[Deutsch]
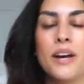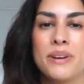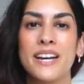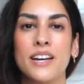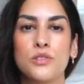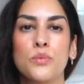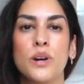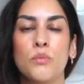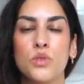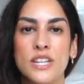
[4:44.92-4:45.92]
Wir haben ja gerade
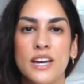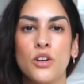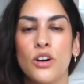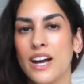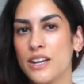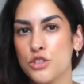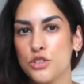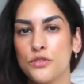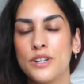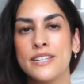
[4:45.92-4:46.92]
über moderne
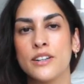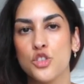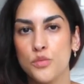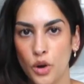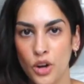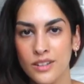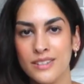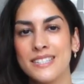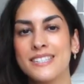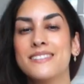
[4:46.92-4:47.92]
organische Filter
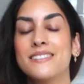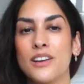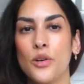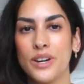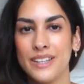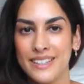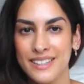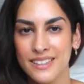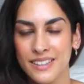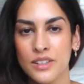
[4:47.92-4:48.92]
gesprochen. Die sind auch
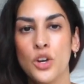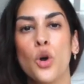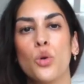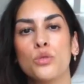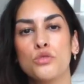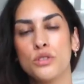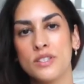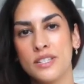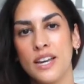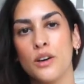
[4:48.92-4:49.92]
hier drin und
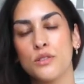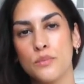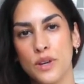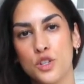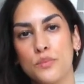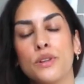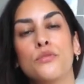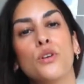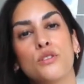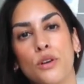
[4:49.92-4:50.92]
schützen die Haut zum
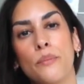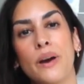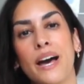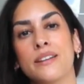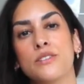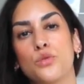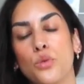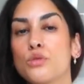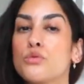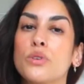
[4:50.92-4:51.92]
Beispiel vor
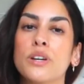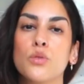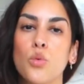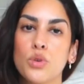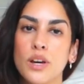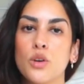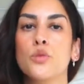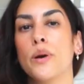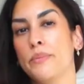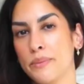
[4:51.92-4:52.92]
Sonnenbrand, Rötungen oder
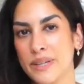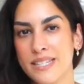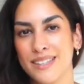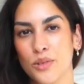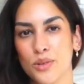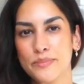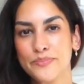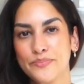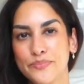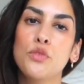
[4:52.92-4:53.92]
Hyperpigmentierung.
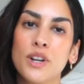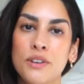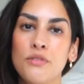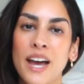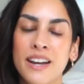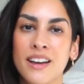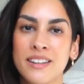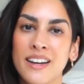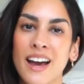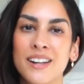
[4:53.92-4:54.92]
Und vor den freien
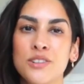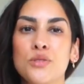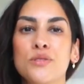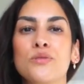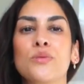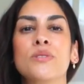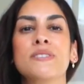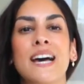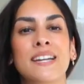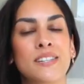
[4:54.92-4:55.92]
Radikalen schützen
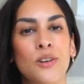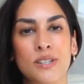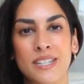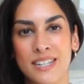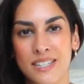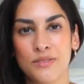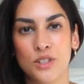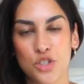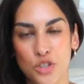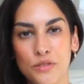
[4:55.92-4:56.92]
uns
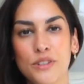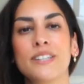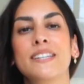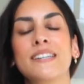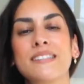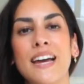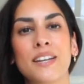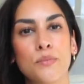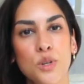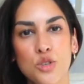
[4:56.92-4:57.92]
antioxidative Stoffe. Hier ist
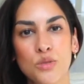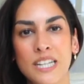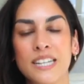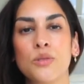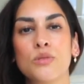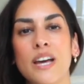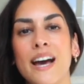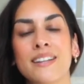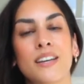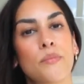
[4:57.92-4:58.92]
eine Mischung drin,
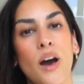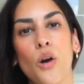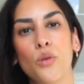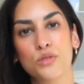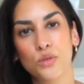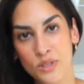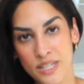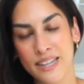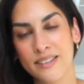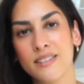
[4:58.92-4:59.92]
unter anderem aus
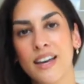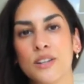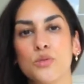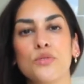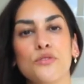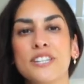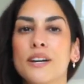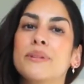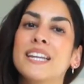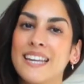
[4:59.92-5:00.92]
Grünteeextrakt und
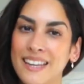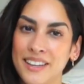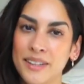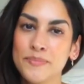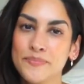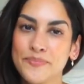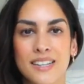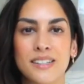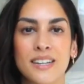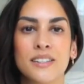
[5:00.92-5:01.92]
Vitamin E.
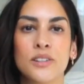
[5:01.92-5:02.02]
Das